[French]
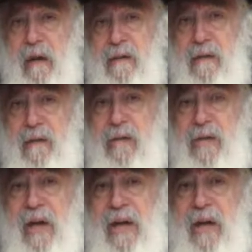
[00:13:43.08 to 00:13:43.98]
C'est que
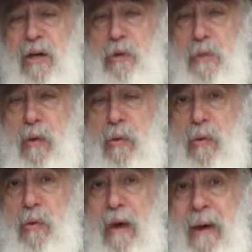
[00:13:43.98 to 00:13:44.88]
déjà, quand je
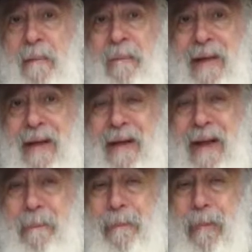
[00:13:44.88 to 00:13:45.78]

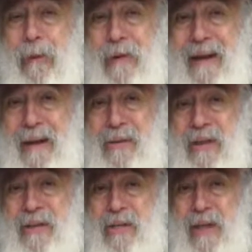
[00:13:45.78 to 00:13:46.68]
la, la,
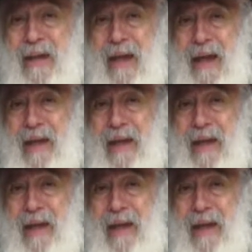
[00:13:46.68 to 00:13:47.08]
déjà